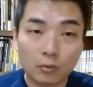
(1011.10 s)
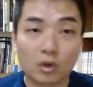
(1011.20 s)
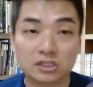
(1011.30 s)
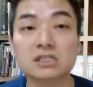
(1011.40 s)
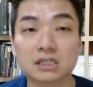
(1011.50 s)

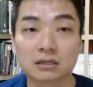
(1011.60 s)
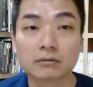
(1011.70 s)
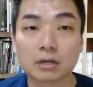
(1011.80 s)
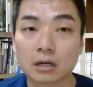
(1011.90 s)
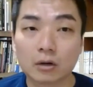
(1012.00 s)
我自己
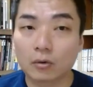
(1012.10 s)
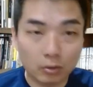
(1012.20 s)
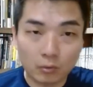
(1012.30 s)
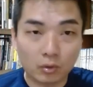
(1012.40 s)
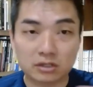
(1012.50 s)

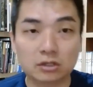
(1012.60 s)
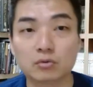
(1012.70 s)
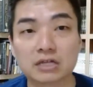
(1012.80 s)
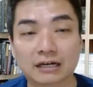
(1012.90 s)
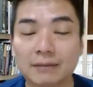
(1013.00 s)
我
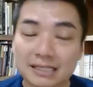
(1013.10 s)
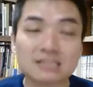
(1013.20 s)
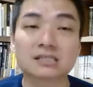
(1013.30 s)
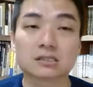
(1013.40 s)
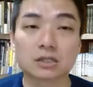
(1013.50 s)
有讲的嘛，
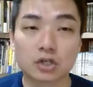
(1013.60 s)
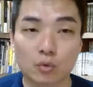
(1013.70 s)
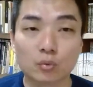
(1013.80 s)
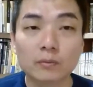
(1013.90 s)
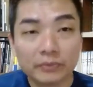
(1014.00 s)
像石
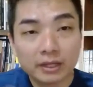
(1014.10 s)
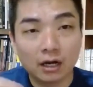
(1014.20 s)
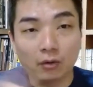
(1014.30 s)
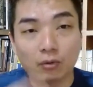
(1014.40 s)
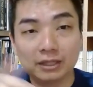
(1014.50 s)
油
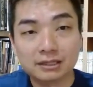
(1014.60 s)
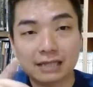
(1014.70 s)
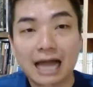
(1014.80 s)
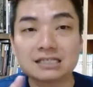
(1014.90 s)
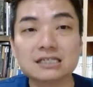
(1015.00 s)
啊，我们
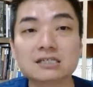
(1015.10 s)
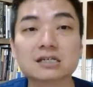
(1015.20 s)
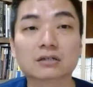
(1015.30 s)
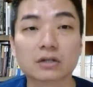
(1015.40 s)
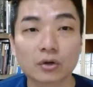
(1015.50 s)
打汽
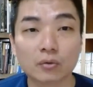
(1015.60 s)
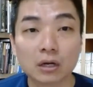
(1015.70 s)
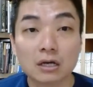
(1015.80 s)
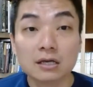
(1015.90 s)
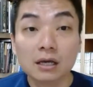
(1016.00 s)
车的油，
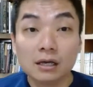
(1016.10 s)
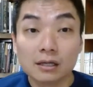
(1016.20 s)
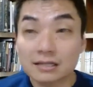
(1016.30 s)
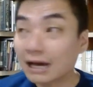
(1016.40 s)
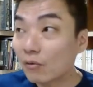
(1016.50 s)

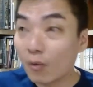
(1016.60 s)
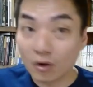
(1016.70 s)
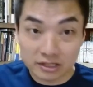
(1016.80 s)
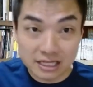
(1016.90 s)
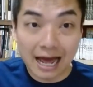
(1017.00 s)
像
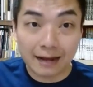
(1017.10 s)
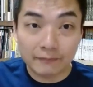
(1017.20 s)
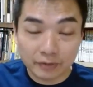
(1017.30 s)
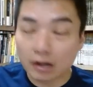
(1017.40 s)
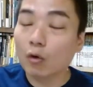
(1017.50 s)
我驾
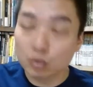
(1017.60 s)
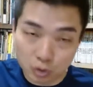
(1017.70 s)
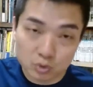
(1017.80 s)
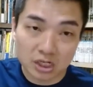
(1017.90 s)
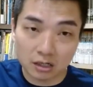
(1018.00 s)
欧
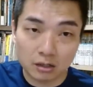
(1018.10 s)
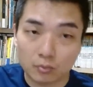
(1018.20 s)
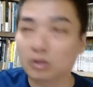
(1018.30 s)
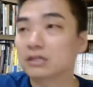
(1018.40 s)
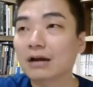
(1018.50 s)
洲车，
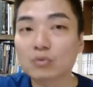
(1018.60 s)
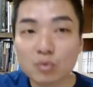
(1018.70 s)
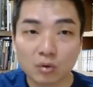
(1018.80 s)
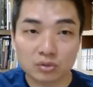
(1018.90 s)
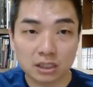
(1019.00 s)
我驾
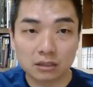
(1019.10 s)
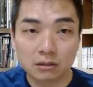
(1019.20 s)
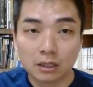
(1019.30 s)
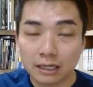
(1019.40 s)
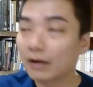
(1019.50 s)
入口车，
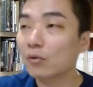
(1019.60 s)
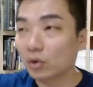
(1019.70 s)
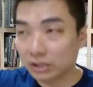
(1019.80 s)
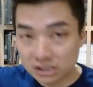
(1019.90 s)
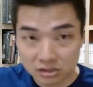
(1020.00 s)
然后
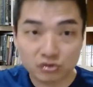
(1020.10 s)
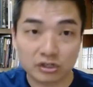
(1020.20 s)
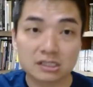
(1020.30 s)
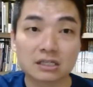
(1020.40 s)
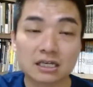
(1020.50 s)
我的薪
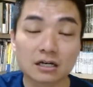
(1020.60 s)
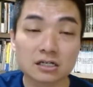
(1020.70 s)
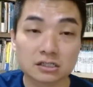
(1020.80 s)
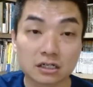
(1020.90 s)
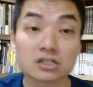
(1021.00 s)
水是 T
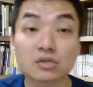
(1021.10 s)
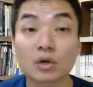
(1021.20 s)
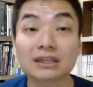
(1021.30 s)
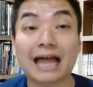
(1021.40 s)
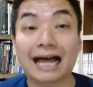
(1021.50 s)
二十，可是
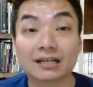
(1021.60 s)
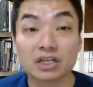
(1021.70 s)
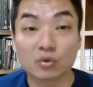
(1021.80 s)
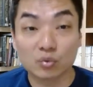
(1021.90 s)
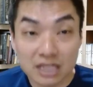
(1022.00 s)
我打的
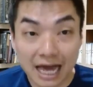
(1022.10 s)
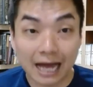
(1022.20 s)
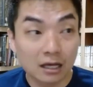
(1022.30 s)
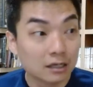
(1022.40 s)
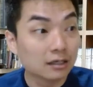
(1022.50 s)
油价
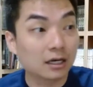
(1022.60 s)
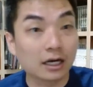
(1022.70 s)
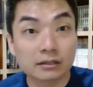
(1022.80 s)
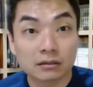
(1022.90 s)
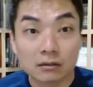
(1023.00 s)

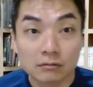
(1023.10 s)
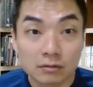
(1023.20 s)
跟